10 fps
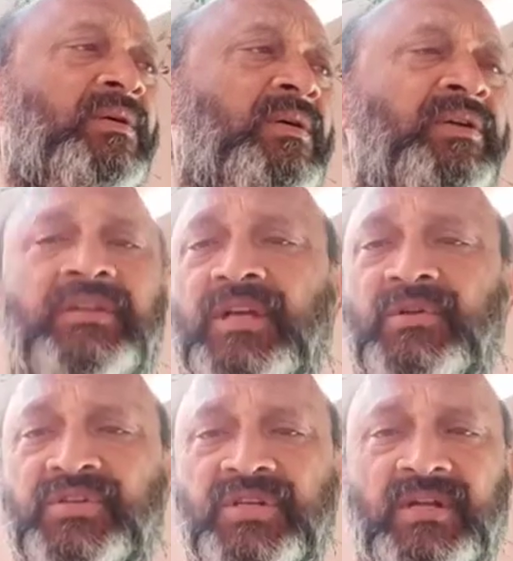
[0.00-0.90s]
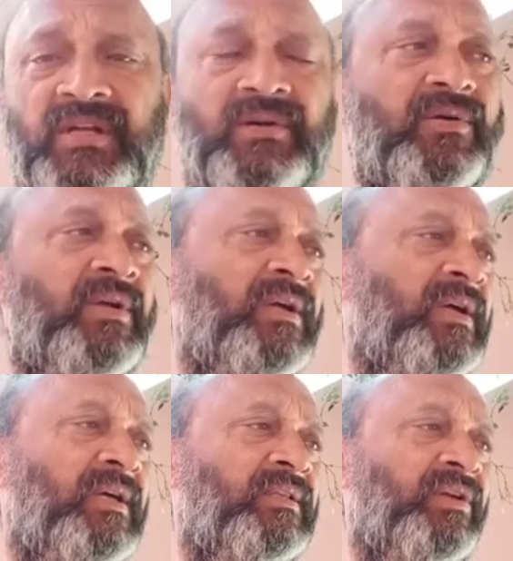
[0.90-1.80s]
హృతిక్ రోషన్ హీరో
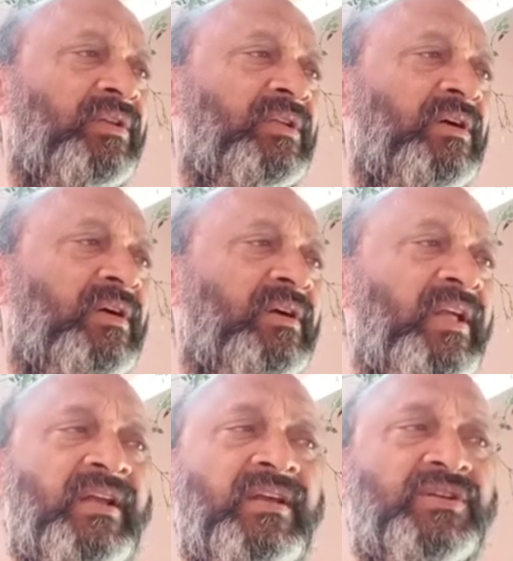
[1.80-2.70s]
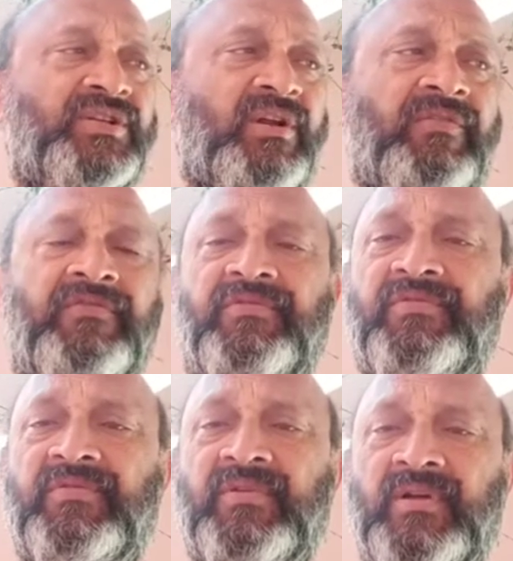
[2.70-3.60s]
తర్వాత టైగర్ షరాఫ్
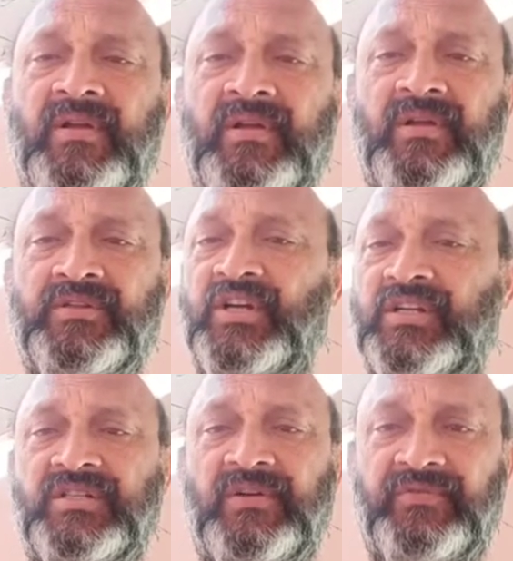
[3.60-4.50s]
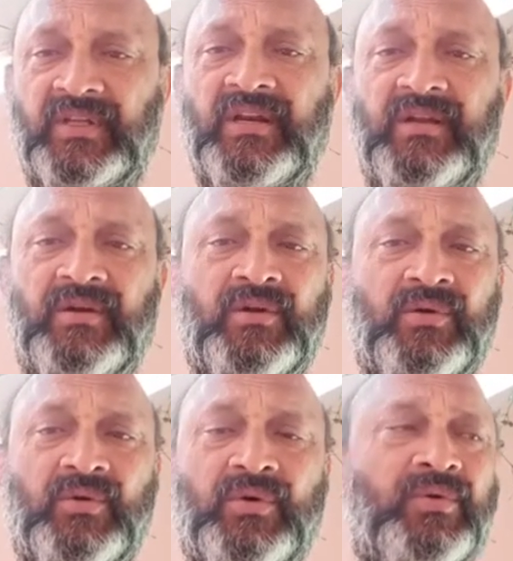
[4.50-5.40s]
జాకీ షరఫ్ తన
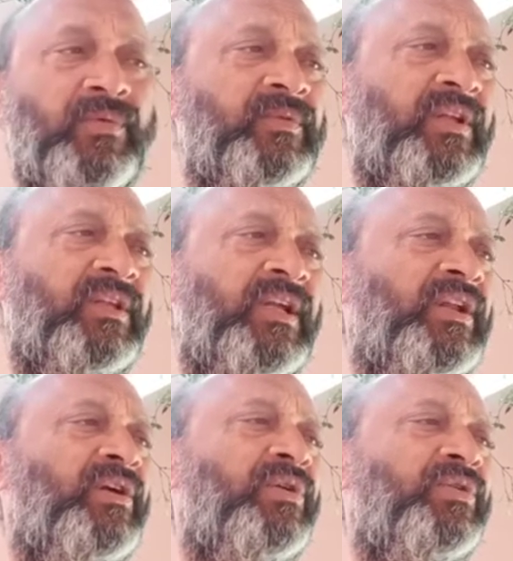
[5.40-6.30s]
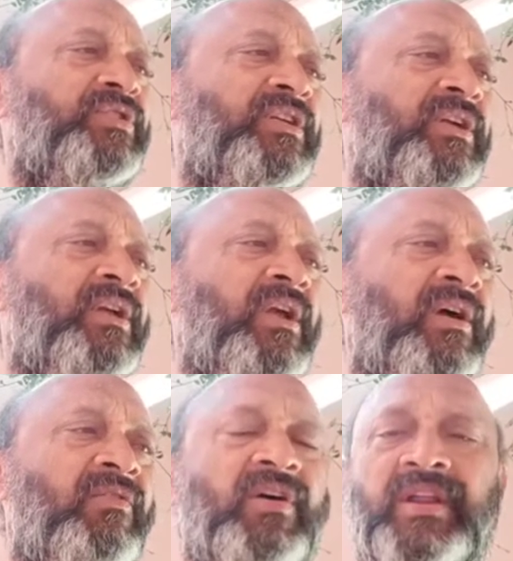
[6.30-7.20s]
కొడుకు తర్వాత హీరోయిన్ వచ్చి
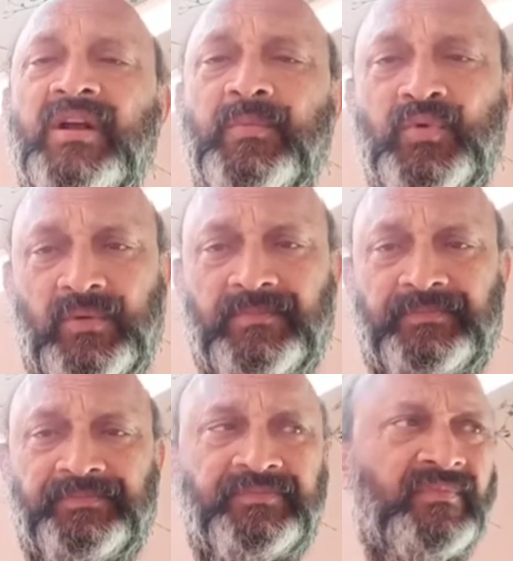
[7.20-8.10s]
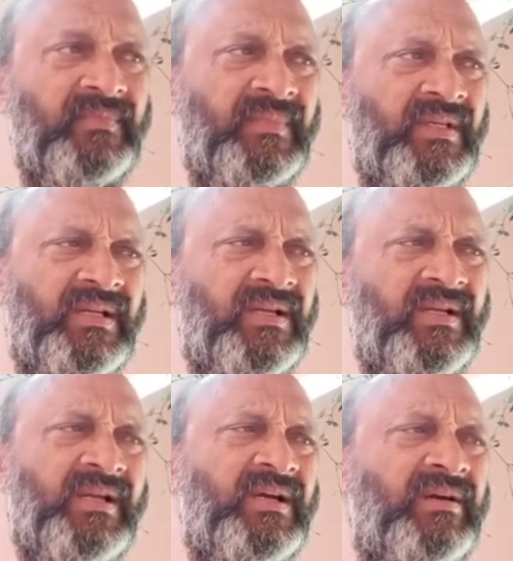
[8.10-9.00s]
వాణి కపూర్
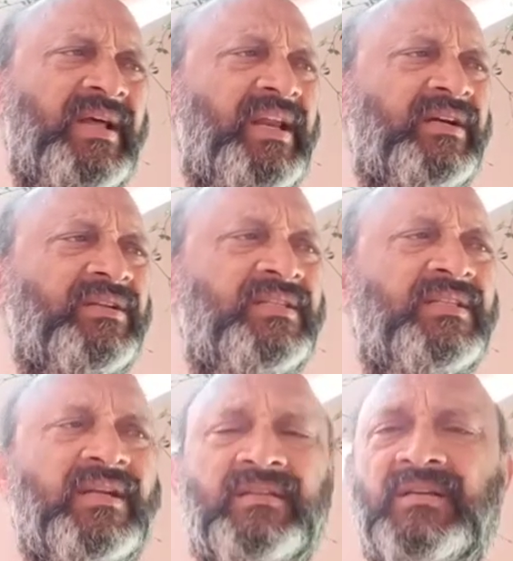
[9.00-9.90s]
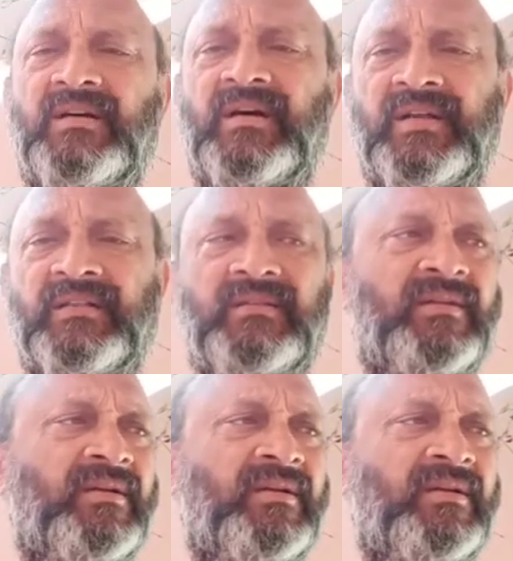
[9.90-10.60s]
ఇంకా డైరెక్టర్ సిద్ధార్థ ఆనంద్